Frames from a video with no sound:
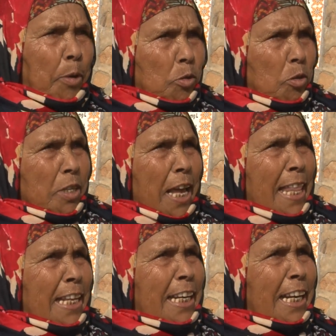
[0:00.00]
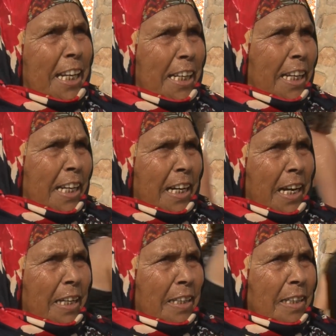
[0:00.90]
بخصوصي هذه للعينين
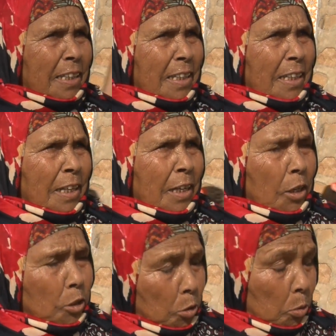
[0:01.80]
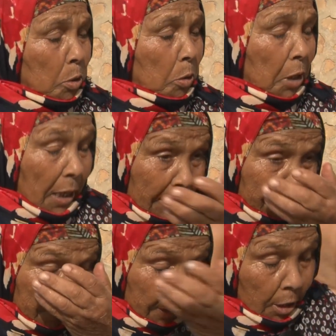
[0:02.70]
آه. كزوزي تحلي
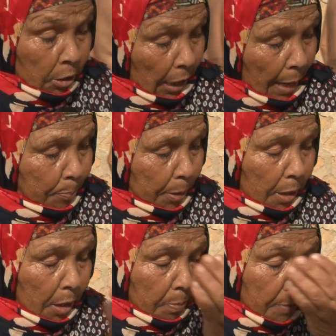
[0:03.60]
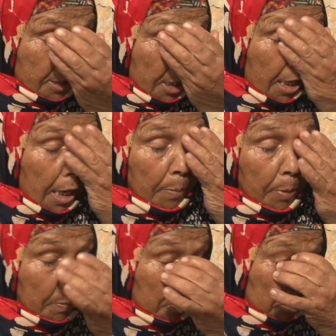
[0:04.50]
في تعبي ماشيك هكا
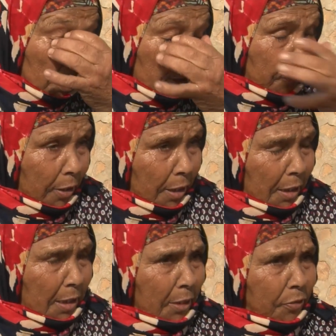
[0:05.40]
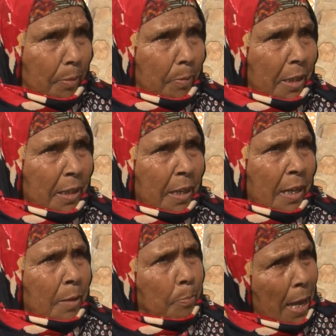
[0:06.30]
بالماء وتحلي في عينيك في الماء
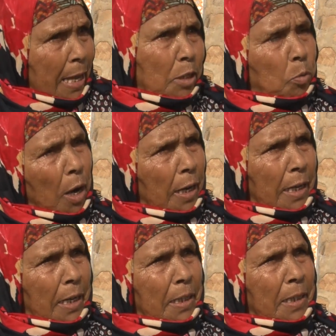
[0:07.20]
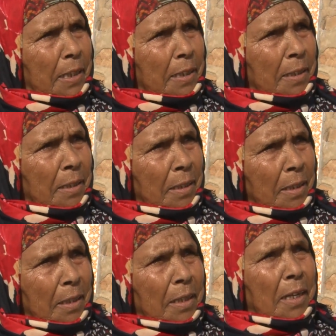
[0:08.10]
باهي دواء للعينين
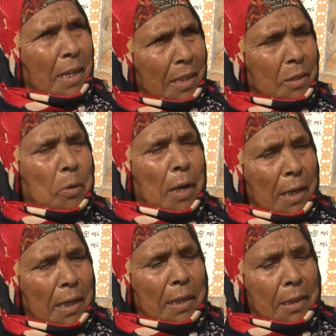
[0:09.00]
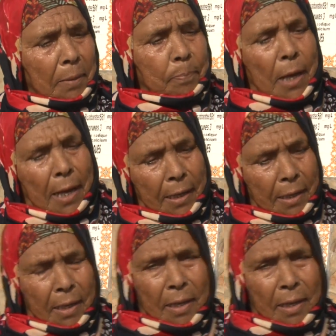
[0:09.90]
اي دوال العينين باهي عين